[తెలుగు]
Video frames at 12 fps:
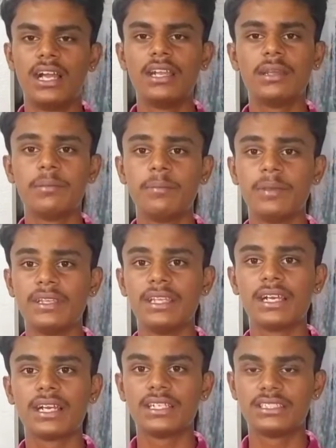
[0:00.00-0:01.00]
అంటే
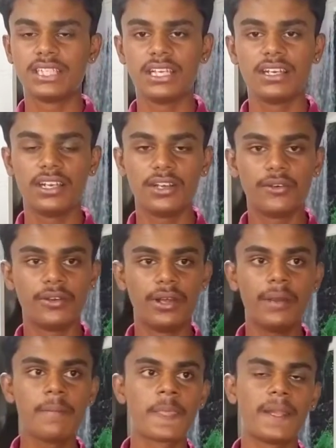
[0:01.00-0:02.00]
పెద్దగా స్టైల్గా
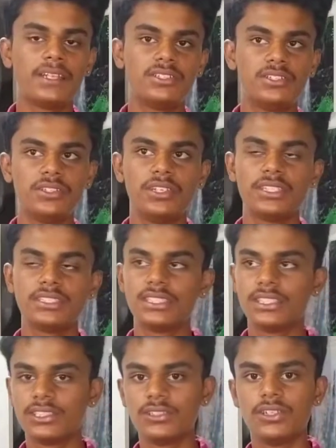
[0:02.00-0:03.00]
లేకుండా అండ్ స్టూడెంట్స్
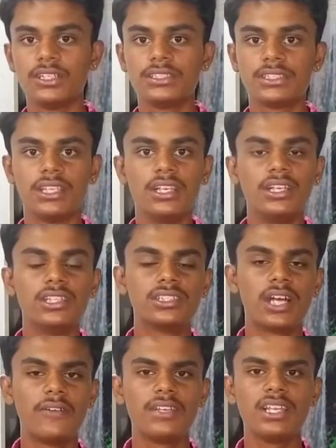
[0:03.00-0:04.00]
అయితే స్టూడెంట్స్
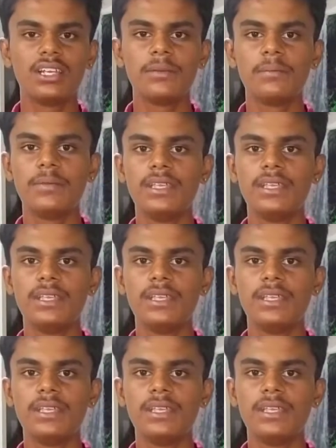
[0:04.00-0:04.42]
సో ఆ విధంగా